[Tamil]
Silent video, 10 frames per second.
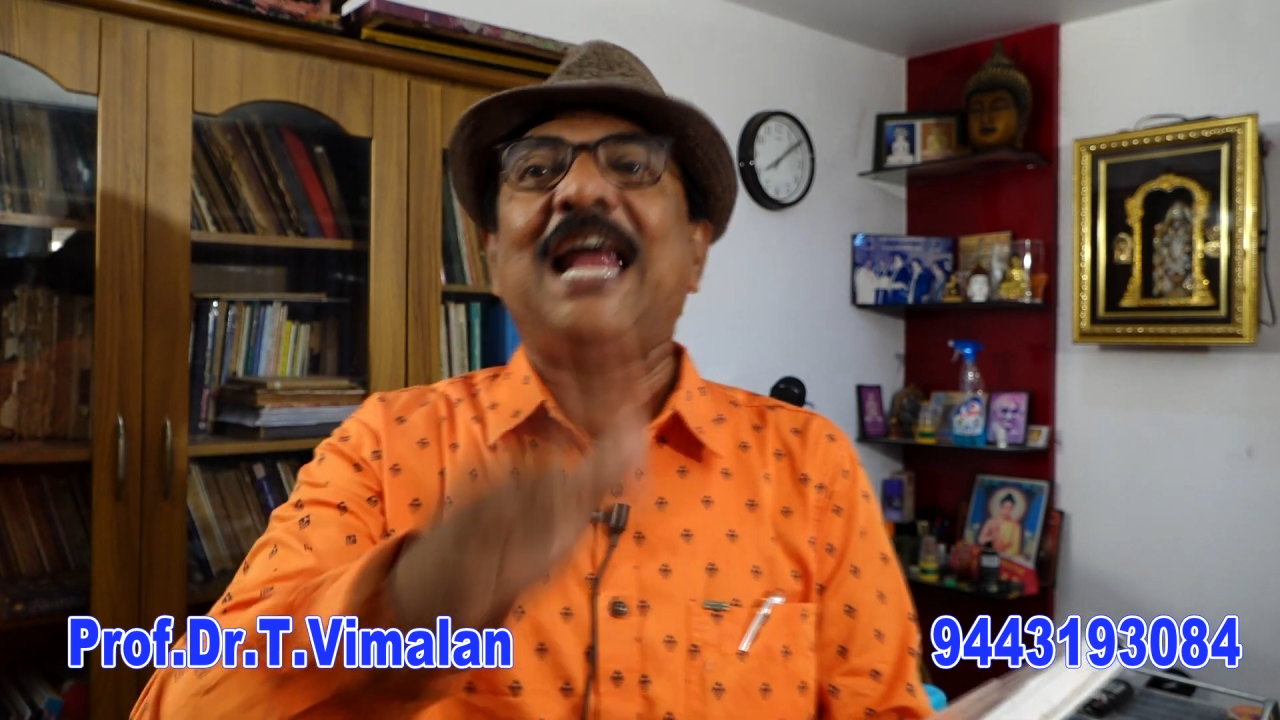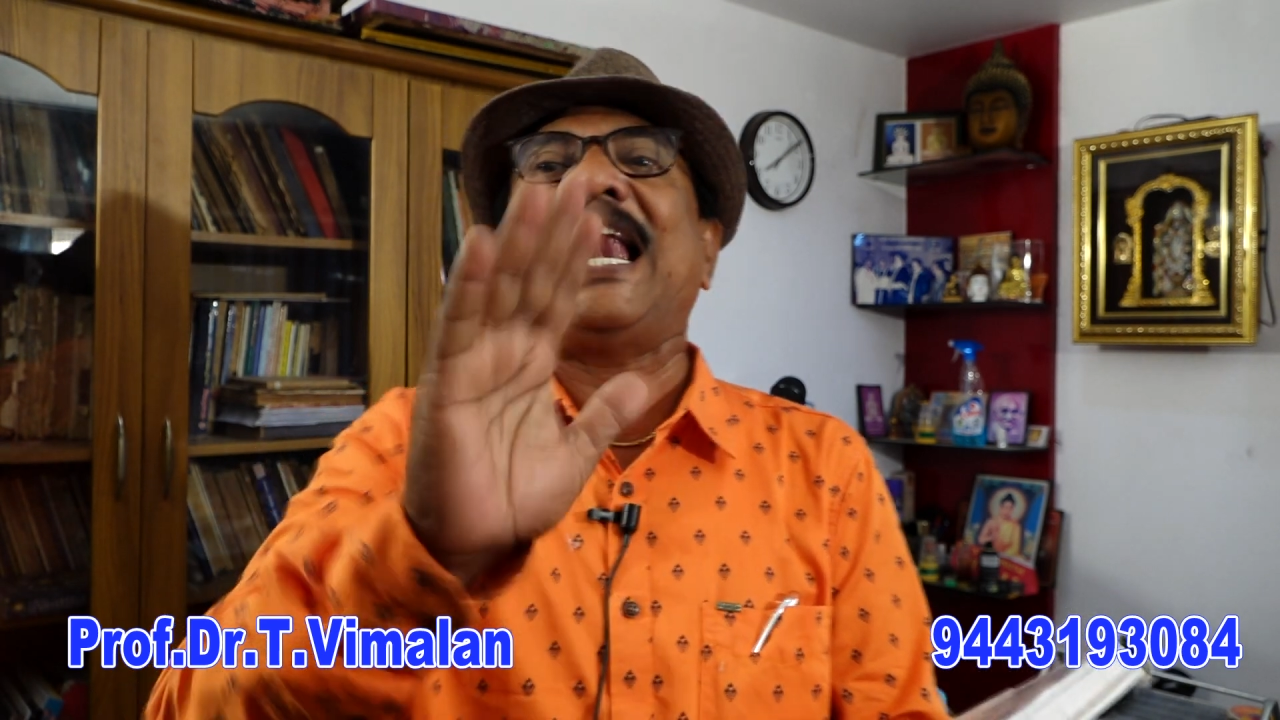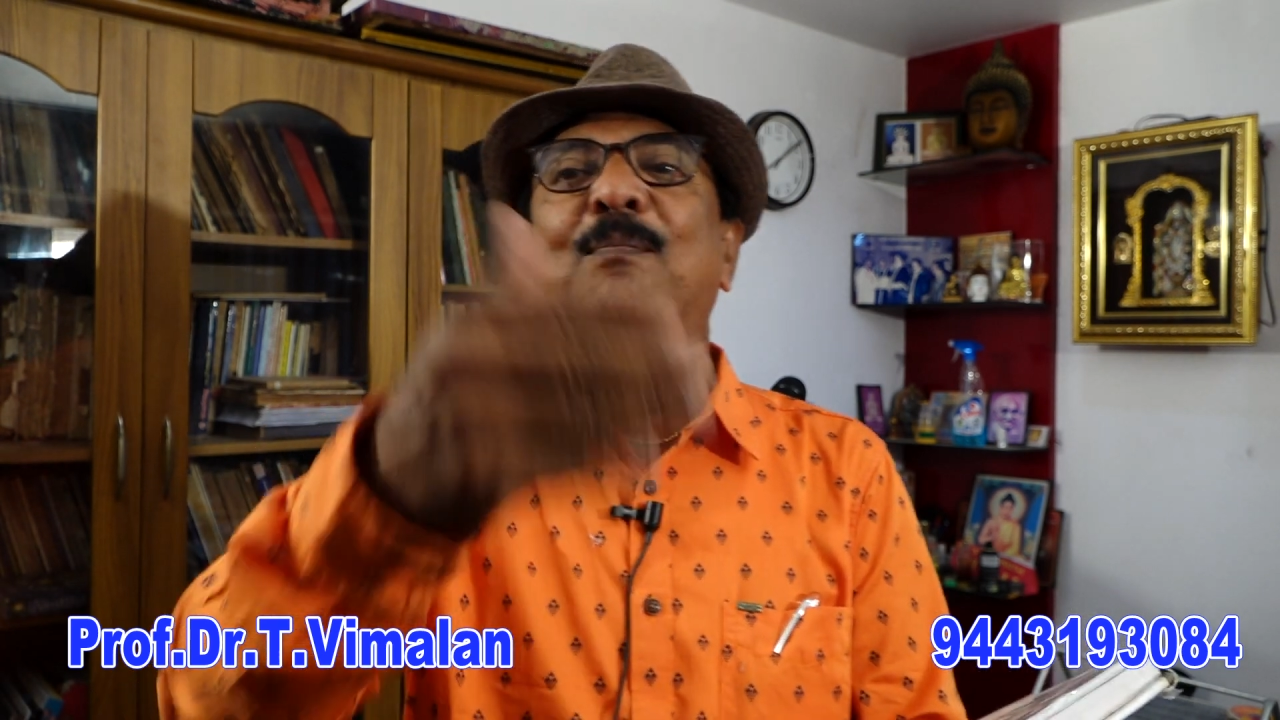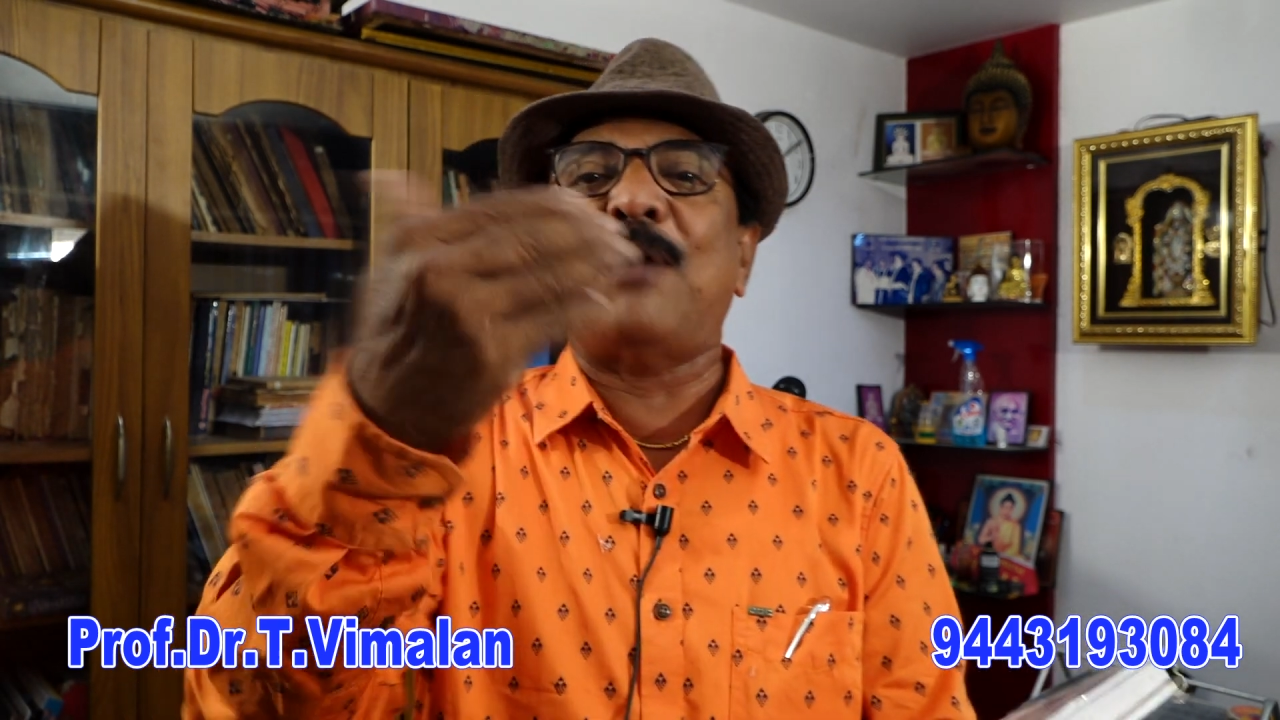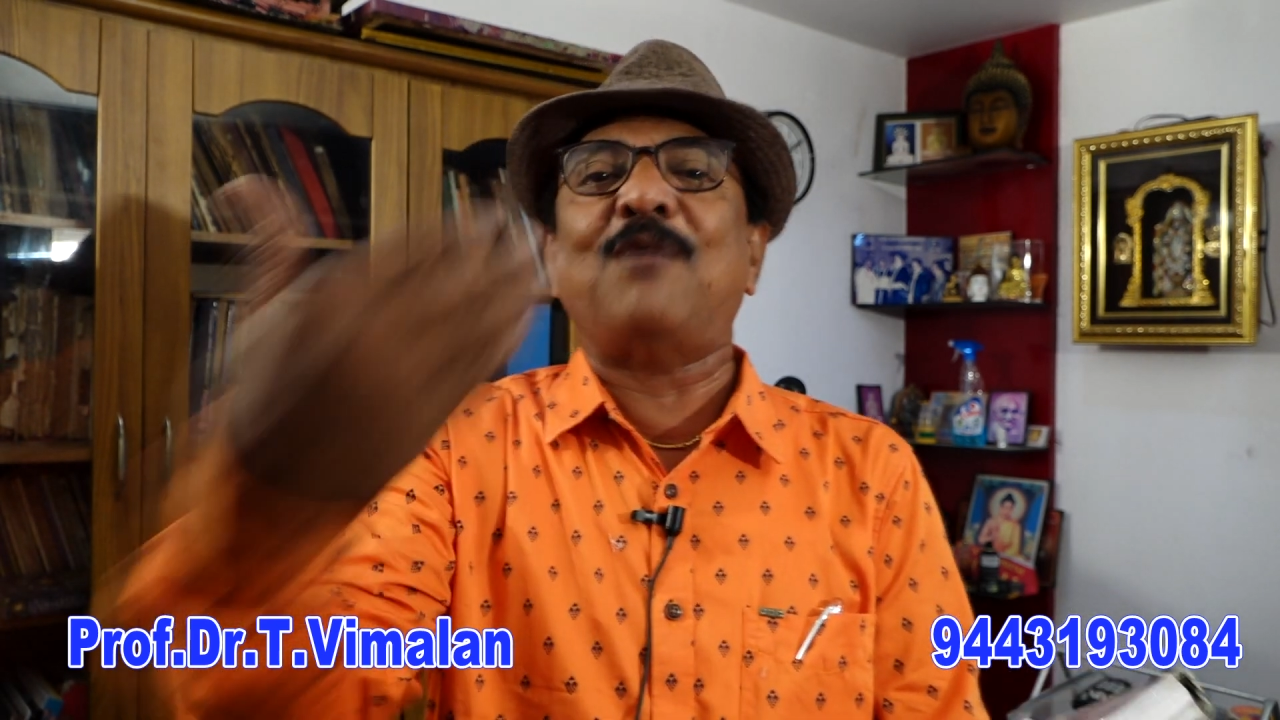ஏழாம்